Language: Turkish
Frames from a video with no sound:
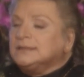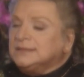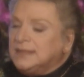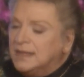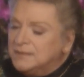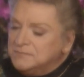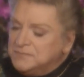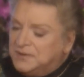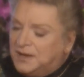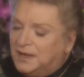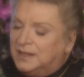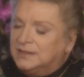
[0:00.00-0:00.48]

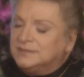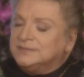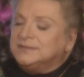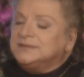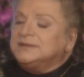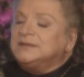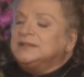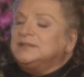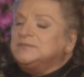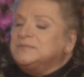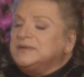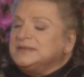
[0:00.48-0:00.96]
Tam
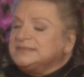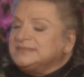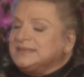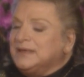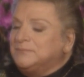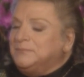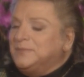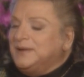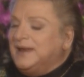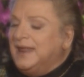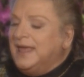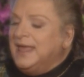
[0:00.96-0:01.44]

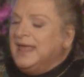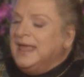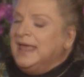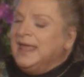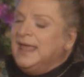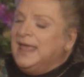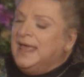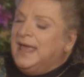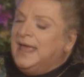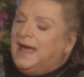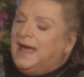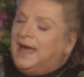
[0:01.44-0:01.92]
kaldırılmasa bile
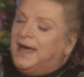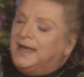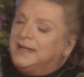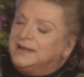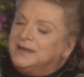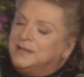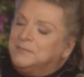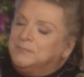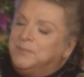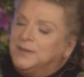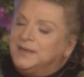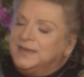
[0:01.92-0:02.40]

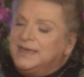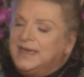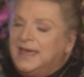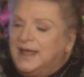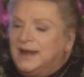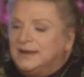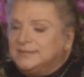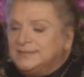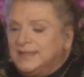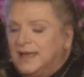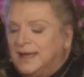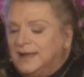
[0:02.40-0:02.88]
araba
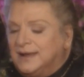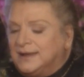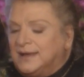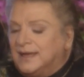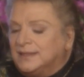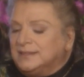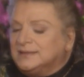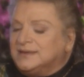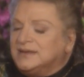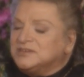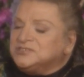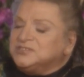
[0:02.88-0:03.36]
yerden
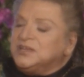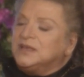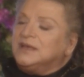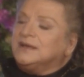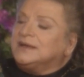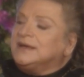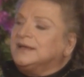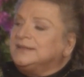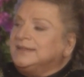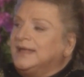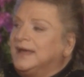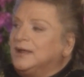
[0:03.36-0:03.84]

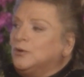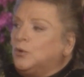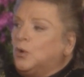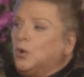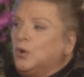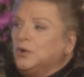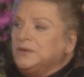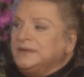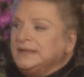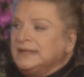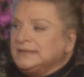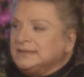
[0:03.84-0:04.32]
kalkacak kadar
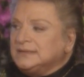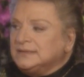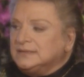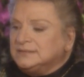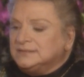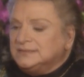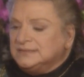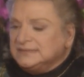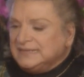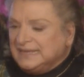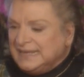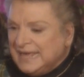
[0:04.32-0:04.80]

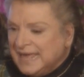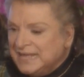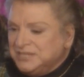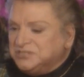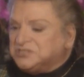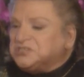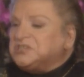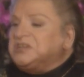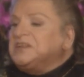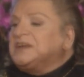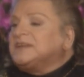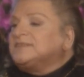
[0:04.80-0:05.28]
oynatıldı
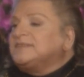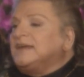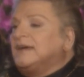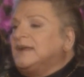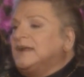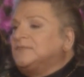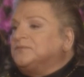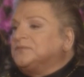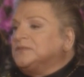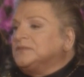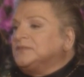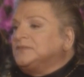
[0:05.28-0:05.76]
gençlik
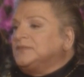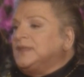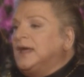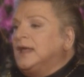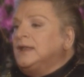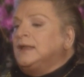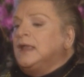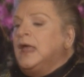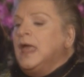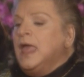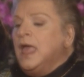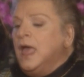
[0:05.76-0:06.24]

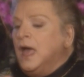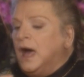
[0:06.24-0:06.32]
tarafından